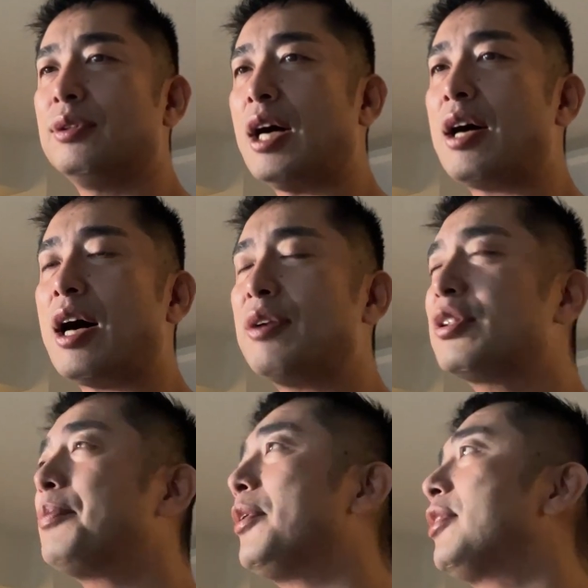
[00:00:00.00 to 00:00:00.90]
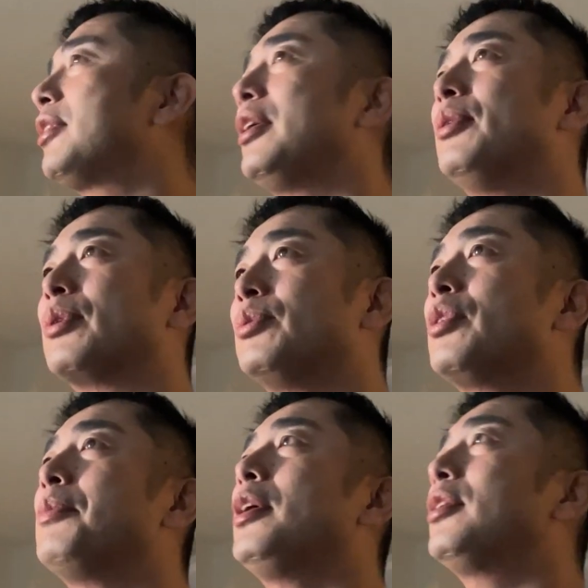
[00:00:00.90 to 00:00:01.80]
歩き回ったりとか動
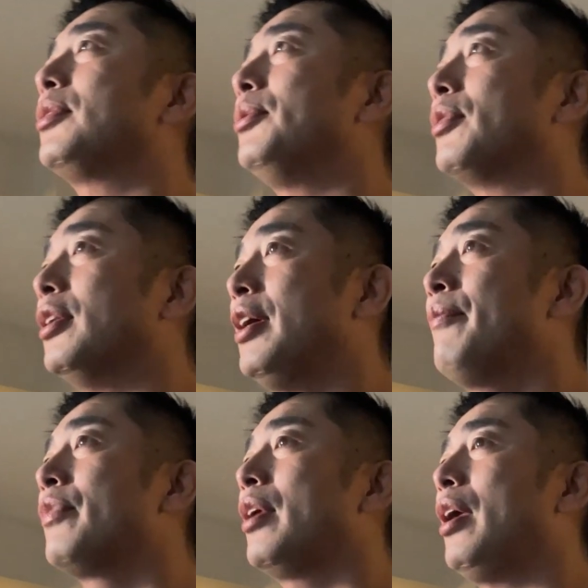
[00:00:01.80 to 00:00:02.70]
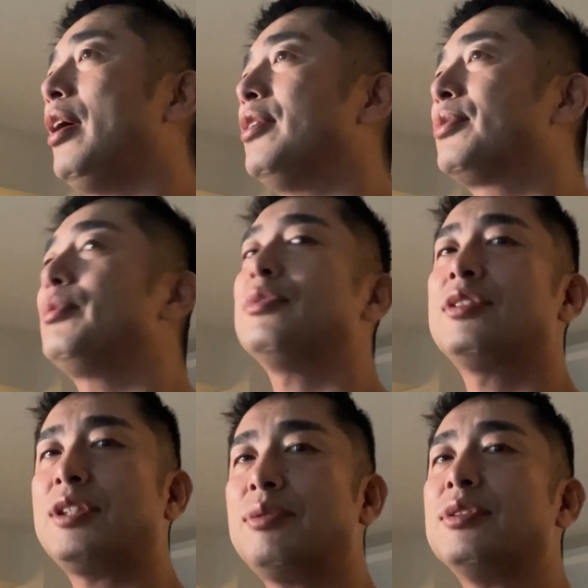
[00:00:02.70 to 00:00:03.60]
き回ったりとかね、えー、する
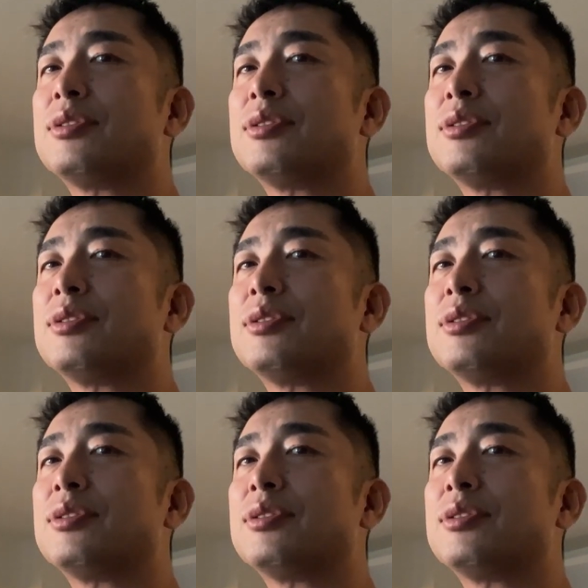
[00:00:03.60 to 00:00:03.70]
してるん